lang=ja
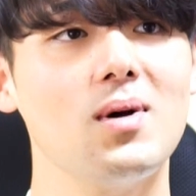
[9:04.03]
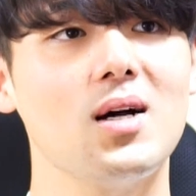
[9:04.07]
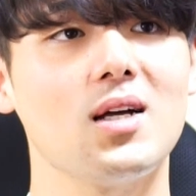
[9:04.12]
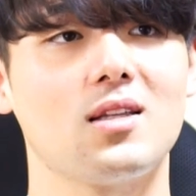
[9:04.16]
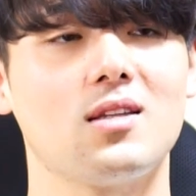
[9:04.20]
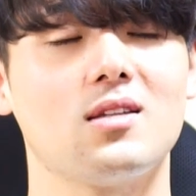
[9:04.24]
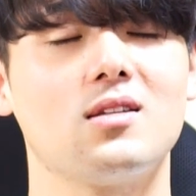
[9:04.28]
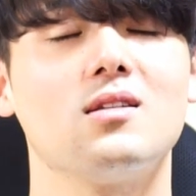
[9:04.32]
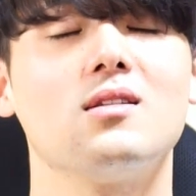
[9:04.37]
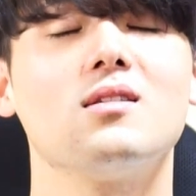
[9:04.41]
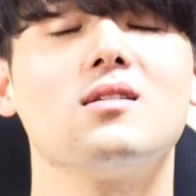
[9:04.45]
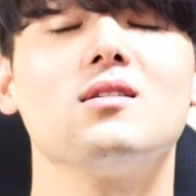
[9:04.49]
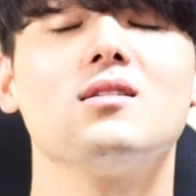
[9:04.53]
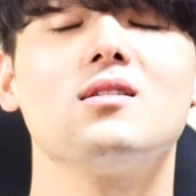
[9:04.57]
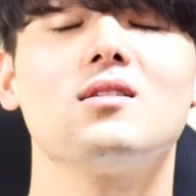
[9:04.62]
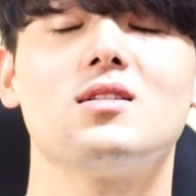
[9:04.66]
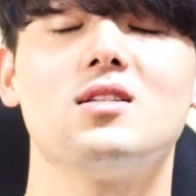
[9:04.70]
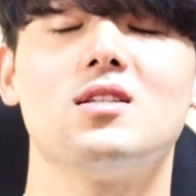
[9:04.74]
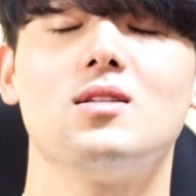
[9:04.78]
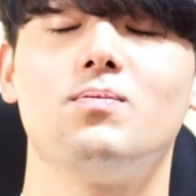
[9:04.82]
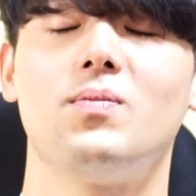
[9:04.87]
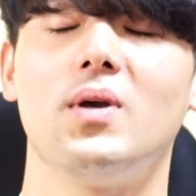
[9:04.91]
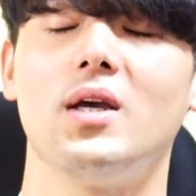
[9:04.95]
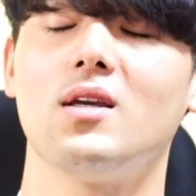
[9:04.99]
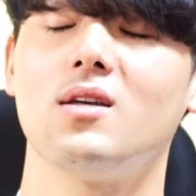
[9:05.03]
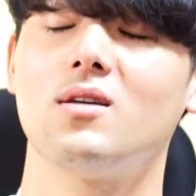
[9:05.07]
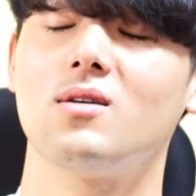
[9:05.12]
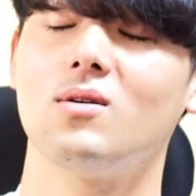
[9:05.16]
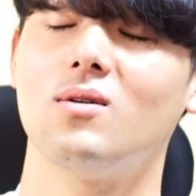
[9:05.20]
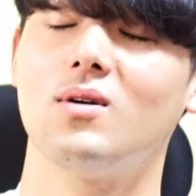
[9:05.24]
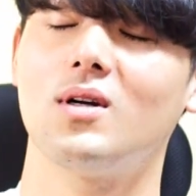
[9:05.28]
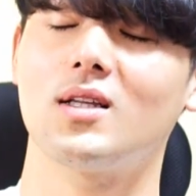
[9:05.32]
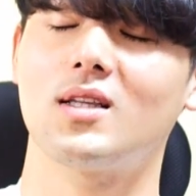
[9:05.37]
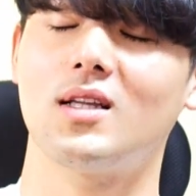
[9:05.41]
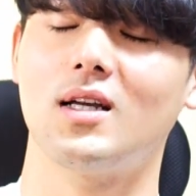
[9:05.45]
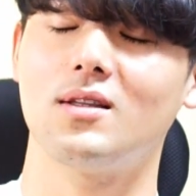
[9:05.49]
まあ勉
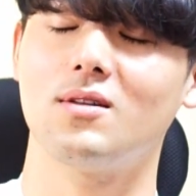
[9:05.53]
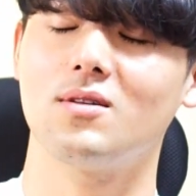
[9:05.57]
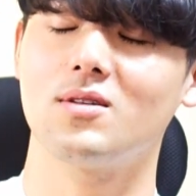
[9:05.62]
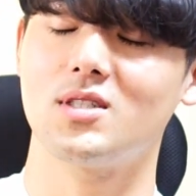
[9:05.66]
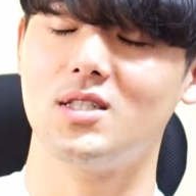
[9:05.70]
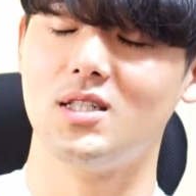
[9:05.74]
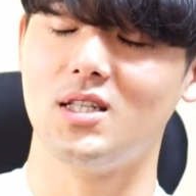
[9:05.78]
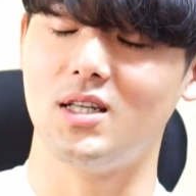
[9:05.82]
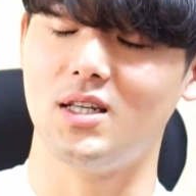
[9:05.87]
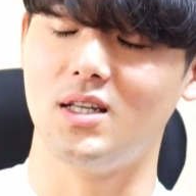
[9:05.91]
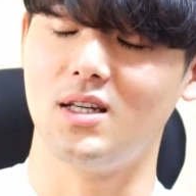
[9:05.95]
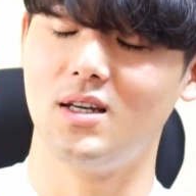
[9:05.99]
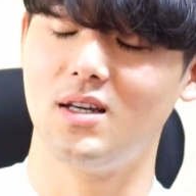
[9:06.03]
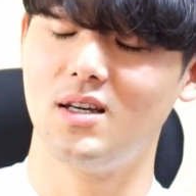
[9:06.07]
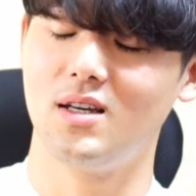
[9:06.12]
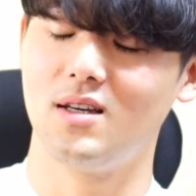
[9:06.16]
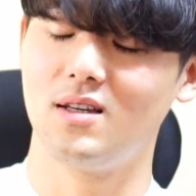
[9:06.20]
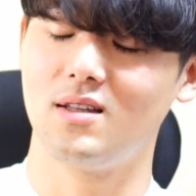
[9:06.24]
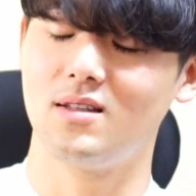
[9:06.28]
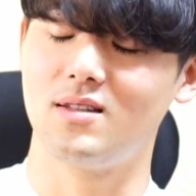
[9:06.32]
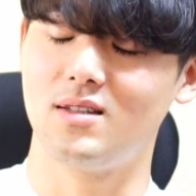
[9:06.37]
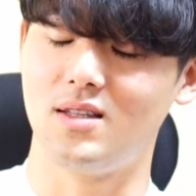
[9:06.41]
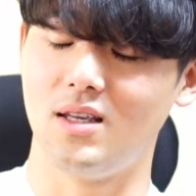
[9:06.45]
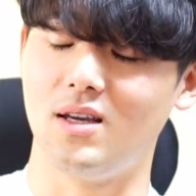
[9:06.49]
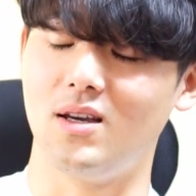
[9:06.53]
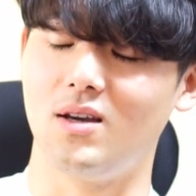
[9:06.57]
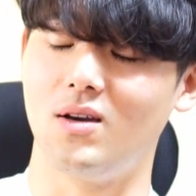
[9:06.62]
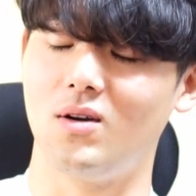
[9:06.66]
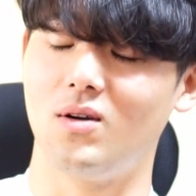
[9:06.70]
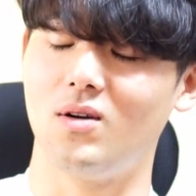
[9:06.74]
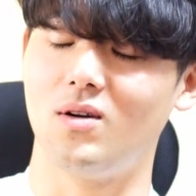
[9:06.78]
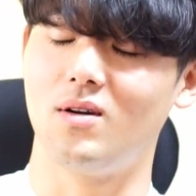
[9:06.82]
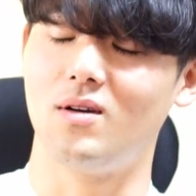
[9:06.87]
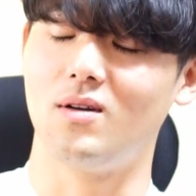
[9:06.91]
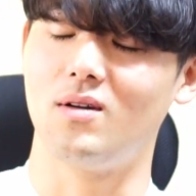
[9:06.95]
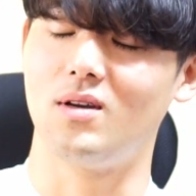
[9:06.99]
強が楽しいっ
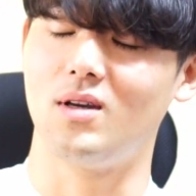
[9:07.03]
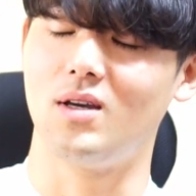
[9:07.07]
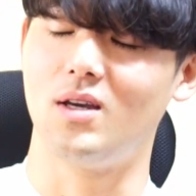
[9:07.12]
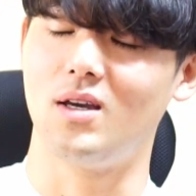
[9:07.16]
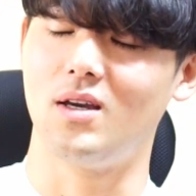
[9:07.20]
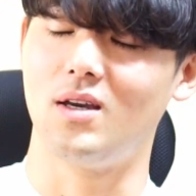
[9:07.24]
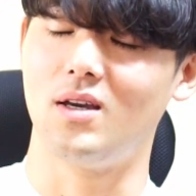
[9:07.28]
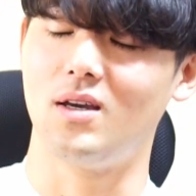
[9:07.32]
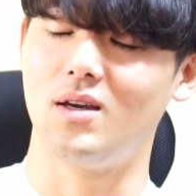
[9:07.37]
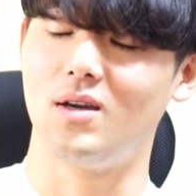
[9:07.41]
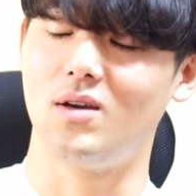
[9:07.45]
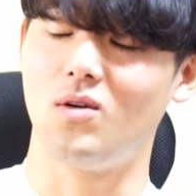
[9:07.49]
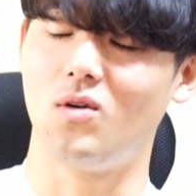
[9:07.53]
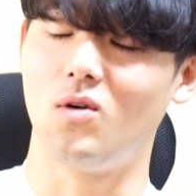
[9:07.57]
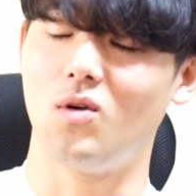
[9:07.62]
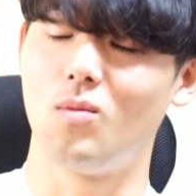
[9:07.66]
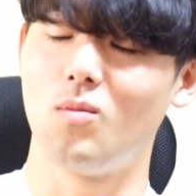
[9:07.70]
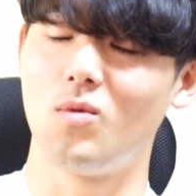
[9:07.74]
てえー、